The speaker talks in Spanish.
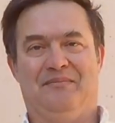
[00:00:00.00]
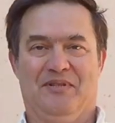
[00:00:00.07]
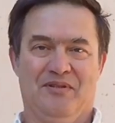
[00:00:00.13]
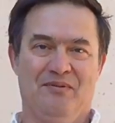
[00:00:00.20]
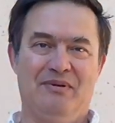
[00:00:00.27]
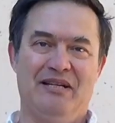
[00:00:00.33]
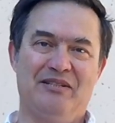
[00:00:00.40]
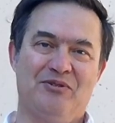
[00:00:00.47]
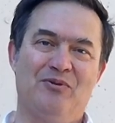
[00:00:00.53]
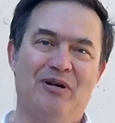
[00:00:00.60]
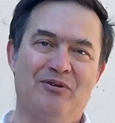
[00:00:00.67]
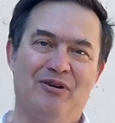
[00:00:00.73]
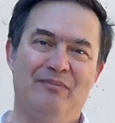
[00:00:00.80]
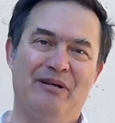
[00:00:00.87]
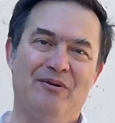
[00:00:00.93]
Mi nombre es
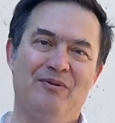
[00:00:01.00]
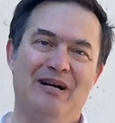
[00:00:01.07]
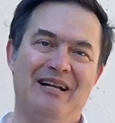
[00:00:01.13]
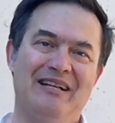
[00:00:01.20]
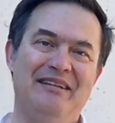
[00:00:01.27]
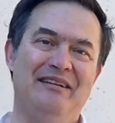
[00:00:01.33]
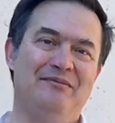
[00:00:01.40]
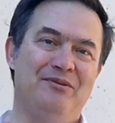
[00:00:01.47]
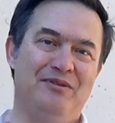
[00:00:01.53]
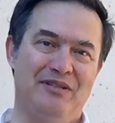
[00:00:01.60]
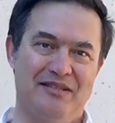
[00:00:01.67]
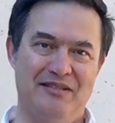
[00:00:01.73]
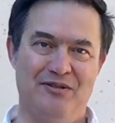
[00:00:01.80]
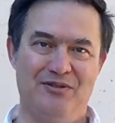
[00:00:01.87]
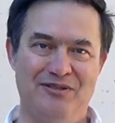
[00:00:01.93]
Juanjo Amengual y llevo
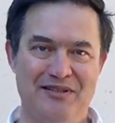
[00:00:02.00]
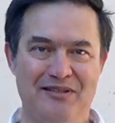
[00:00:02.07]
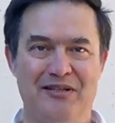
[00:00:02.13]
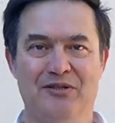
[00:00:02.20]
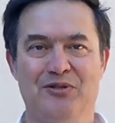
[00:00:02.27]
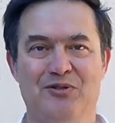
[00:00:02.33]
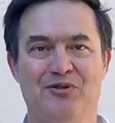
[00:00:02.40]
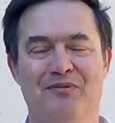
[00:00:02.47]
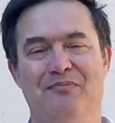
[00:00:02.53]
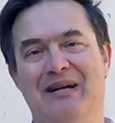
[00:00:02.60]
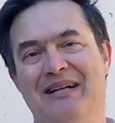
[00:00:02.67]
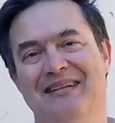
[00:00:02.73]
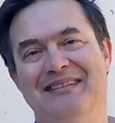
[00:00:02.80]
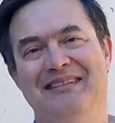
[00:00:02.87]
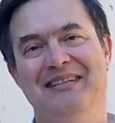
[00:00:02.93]
desde el 88 en
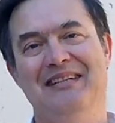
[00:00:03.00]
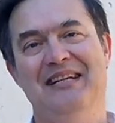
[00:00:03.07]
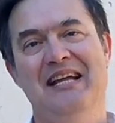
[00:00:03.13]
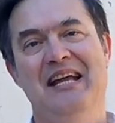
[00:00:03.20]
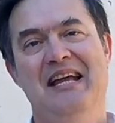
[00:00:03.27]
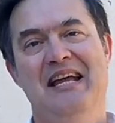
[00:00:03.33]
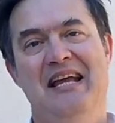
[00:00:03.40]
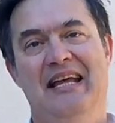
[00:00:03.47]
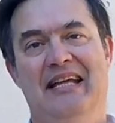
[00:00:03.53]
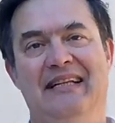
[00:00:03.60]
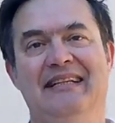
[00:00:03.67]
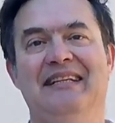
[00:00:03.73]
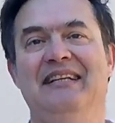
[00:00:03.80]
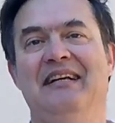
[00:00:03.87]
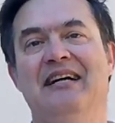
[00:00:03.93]
marketing
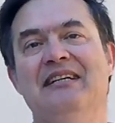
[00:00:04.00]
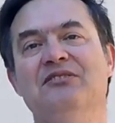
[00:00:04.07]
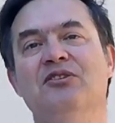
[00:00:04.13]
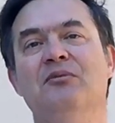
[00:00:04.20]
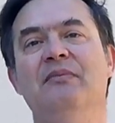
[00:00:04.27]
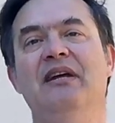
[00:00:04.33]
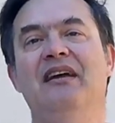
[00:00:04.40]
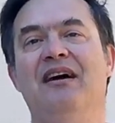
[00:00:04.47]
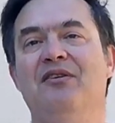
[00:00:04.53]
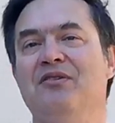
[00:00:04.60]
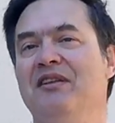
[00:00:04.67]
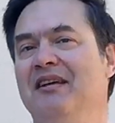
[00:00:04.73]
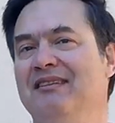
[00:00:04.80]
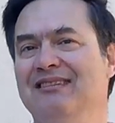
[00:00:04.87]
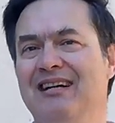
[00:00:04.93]
dedicándome a
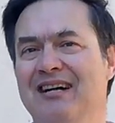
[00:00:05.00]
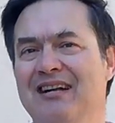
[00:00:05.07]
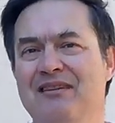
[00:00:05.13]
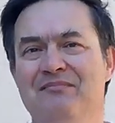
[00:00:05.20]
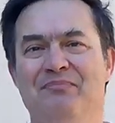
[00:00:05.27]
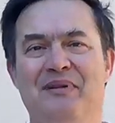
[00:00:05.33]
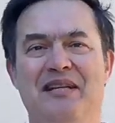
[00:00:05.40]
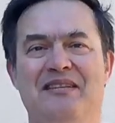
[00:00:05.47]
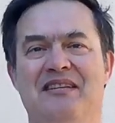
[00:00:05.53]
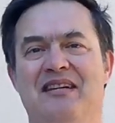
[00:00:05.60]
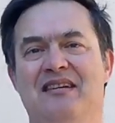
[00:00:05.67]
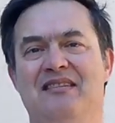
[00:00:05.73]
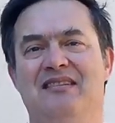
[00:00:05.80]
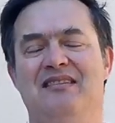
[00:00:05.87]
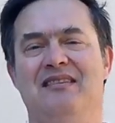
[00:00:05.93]
orientar a
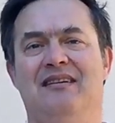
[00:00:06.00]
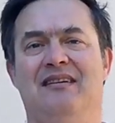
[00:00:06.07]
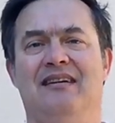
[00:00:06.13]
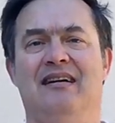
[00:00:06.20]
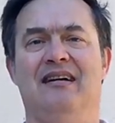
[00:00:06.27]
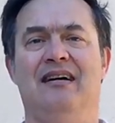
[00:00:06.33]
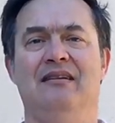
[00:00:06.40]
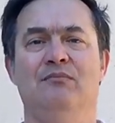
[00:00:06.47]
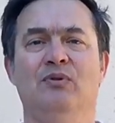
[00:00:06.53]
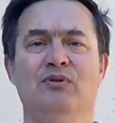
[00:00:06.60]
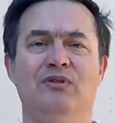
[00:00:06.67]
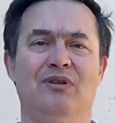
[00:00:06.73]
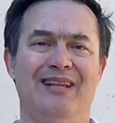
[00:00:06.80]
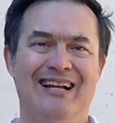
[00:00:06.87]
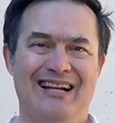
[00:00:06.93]
empresas al
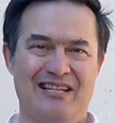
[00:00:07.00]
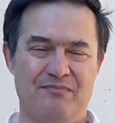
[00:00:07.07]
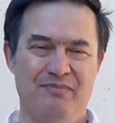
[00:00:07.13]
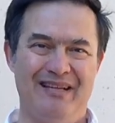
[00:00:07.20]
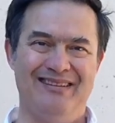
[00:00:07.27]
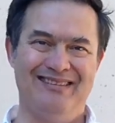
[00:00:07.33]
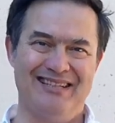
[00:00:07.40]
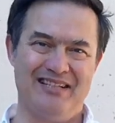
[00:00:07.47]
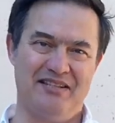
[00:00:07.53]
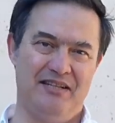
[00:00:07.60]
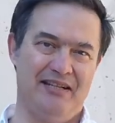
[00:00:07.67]
mundo de las ventas